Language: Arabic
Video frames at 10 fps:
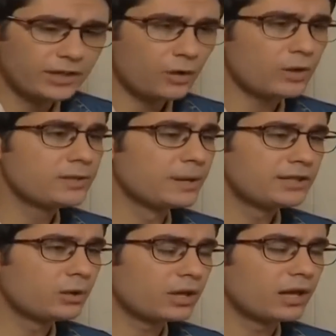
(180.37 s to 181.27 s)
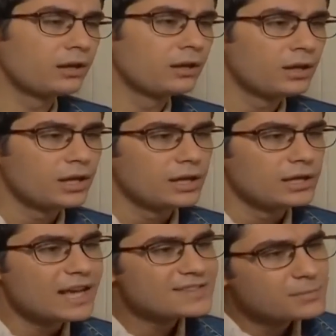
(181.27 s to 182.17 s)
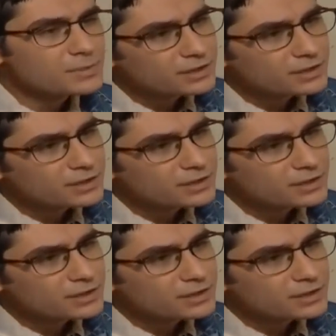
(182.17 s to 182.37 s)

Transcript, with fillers: ضيع وقتي بهالدوره لازم